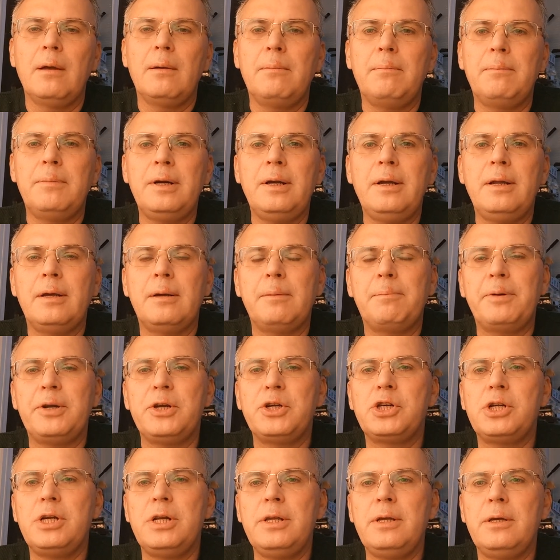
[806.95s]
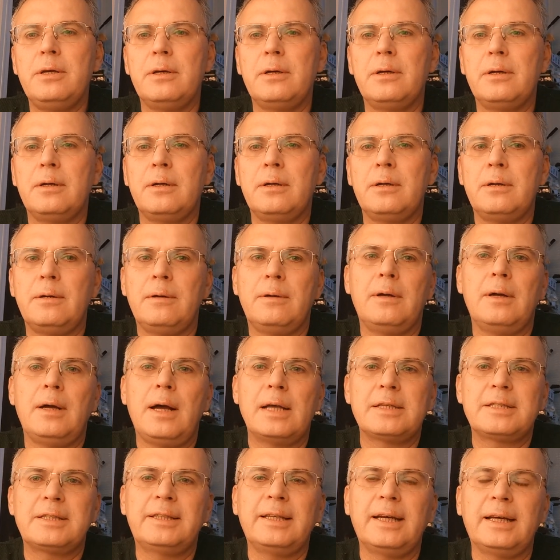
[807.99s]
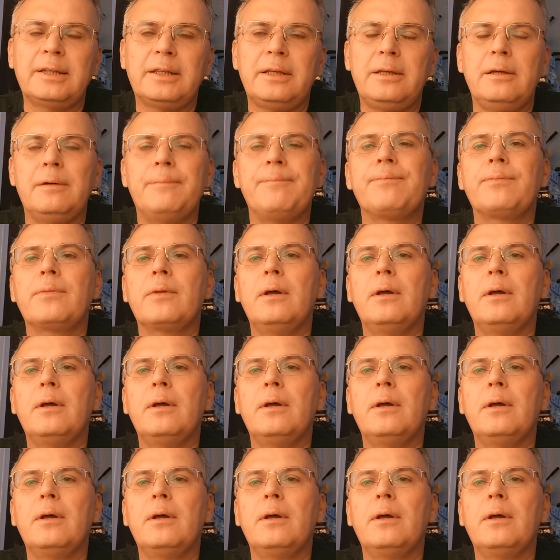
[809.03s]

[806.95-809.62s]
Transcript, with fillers: были, пришли э, остатки